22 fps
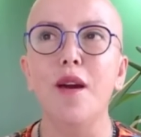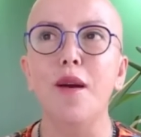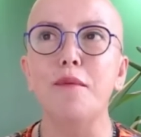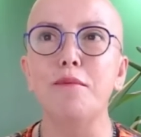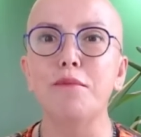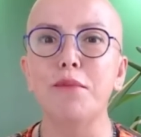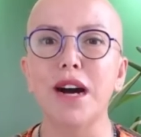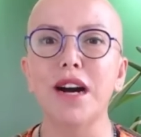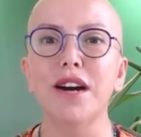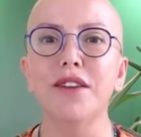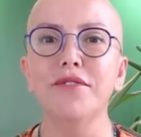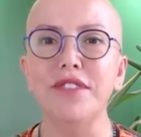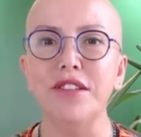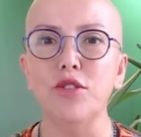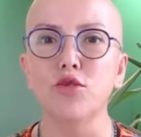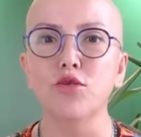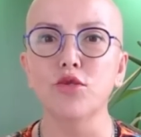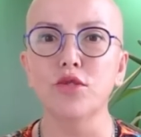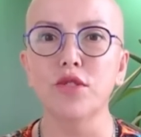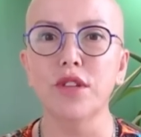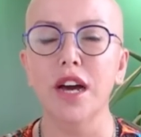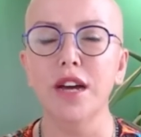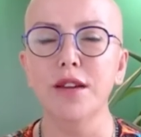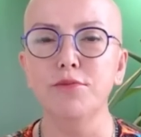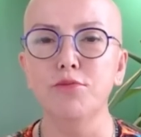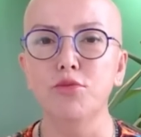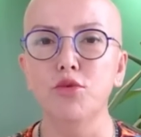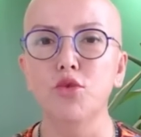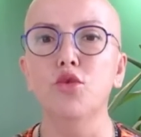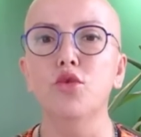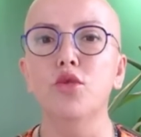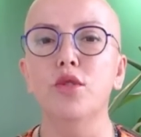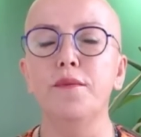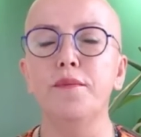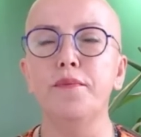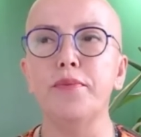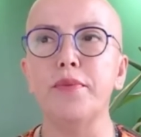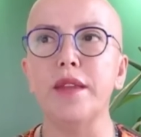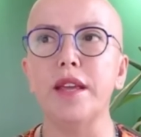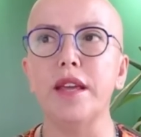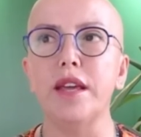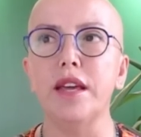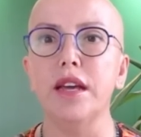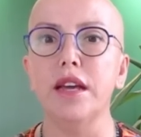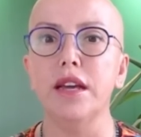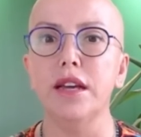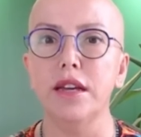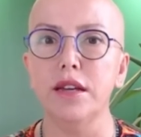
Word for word: Mavi dolunay bu e,